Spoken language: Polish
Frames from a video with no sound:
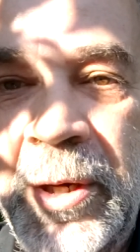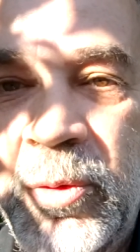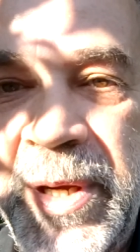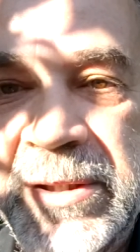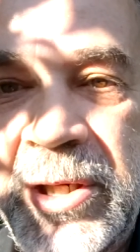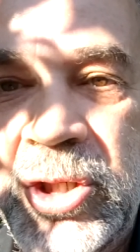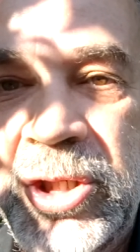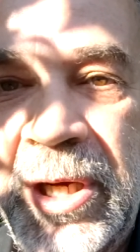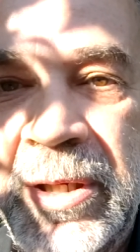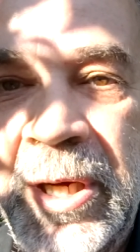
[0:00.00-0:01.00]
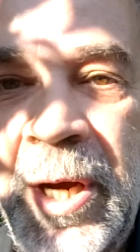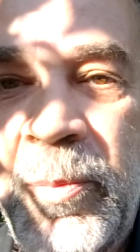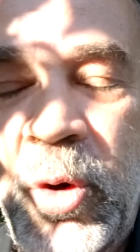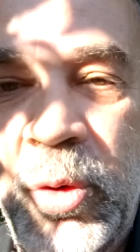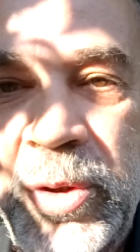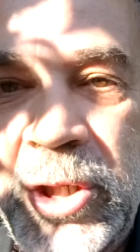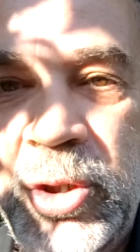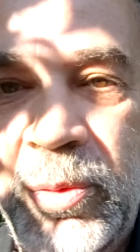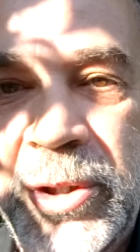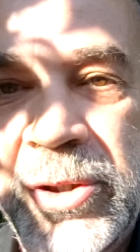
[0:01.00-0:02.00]
ubierasz się, pokonujesz
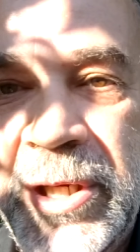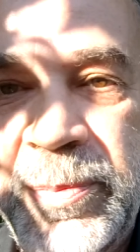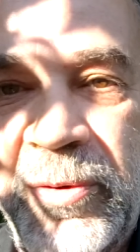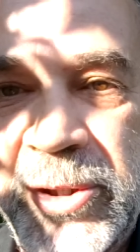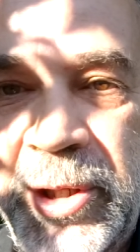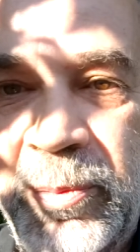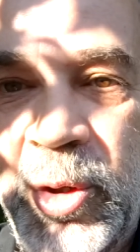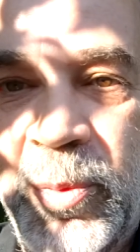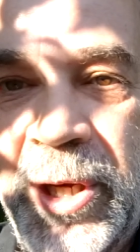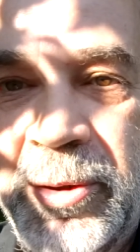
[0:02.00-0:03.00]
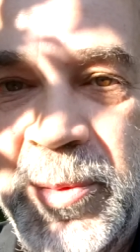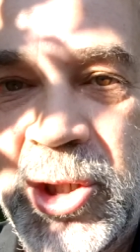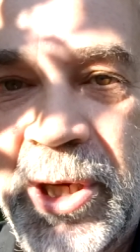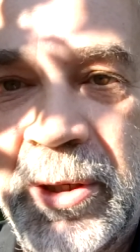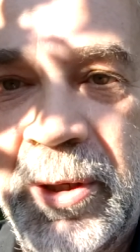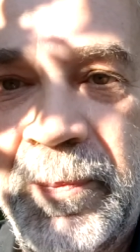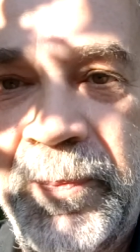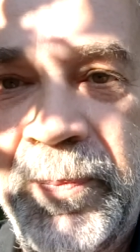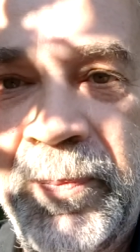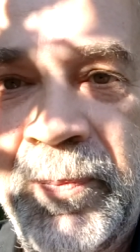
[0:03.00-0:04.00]
tą drogę z powrotem do mojego mieszkania.
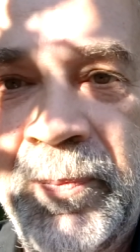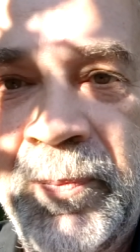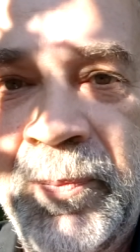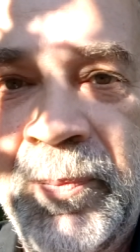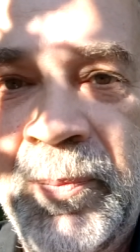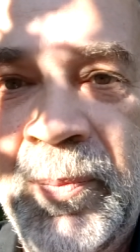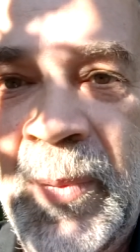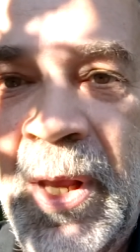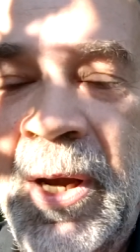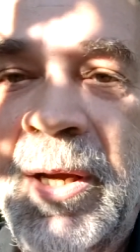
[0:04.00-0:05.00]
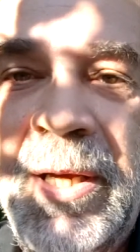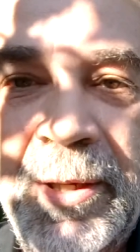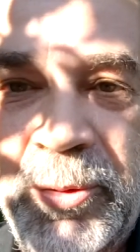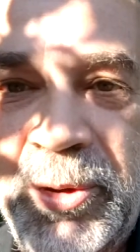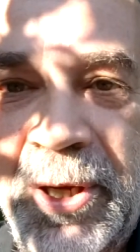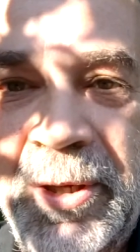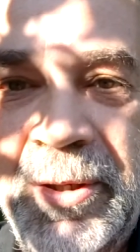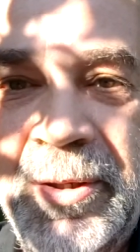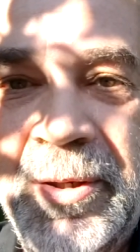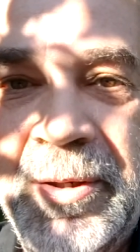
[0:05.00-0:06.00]
Ja
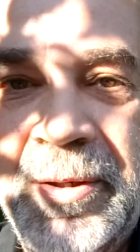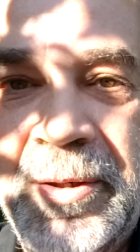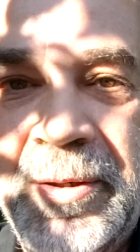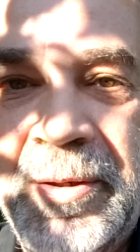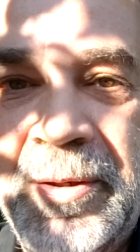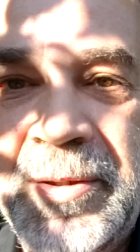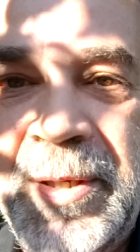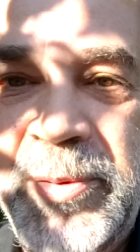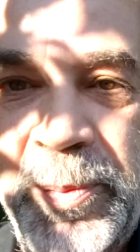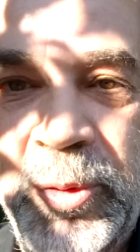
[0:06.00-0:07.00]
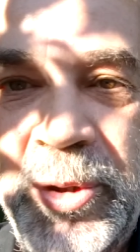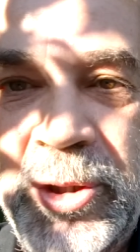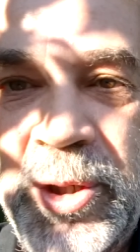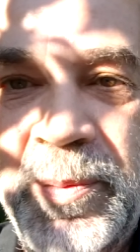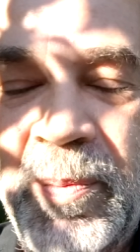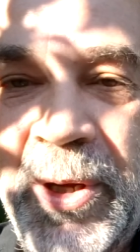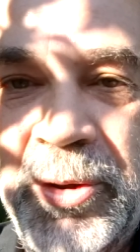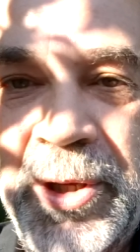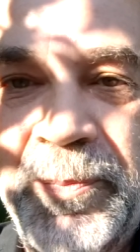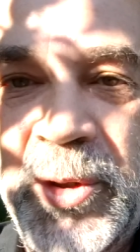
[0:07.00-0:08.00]
tutaj zaproponuję Ci
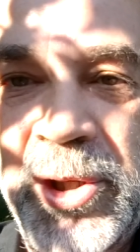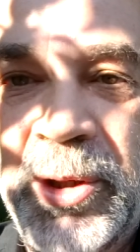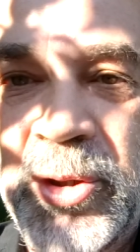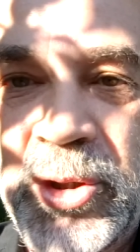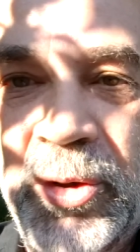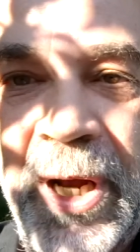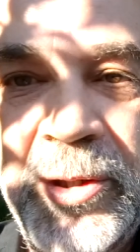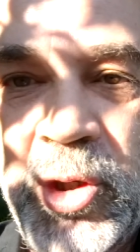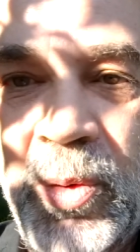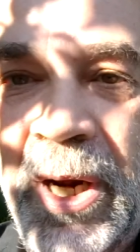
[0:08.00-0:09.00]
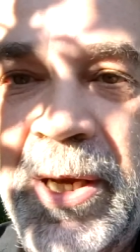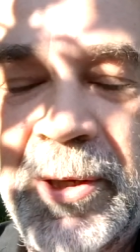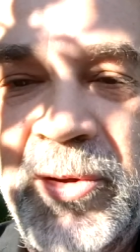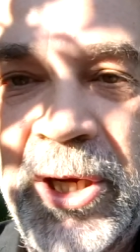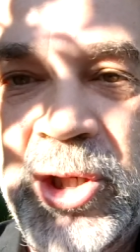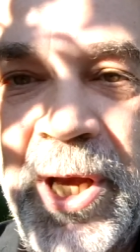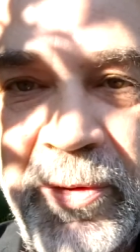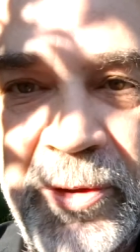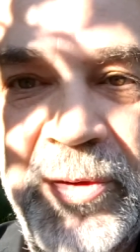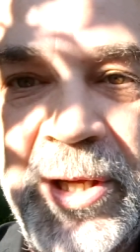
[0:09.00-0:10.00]
metodę trochę doskonalszą, ale jak widać
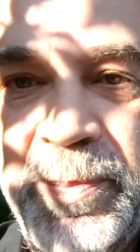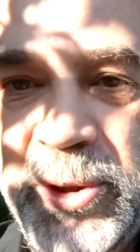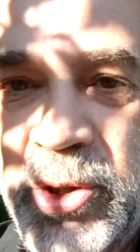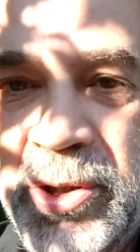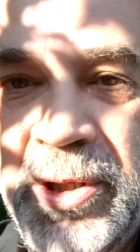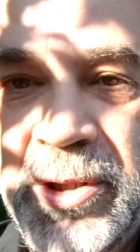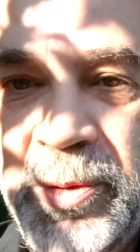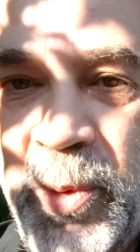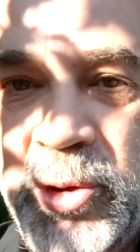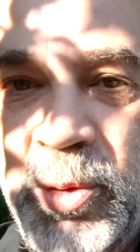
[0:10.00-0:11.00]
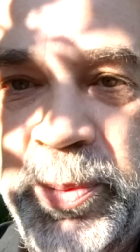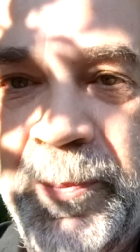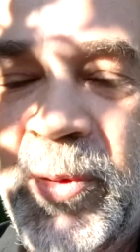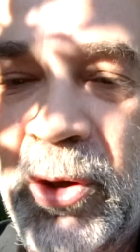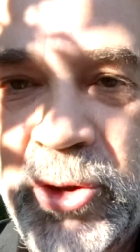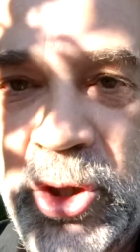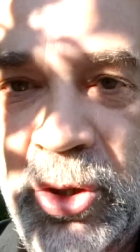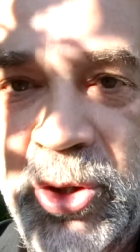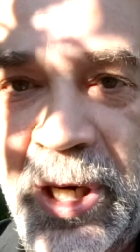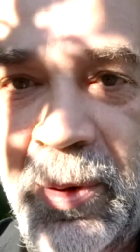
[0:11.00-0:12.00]
nawet w ten prosty sposób to
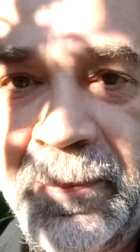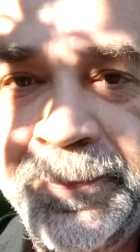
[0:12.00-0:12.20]
wszystko działa.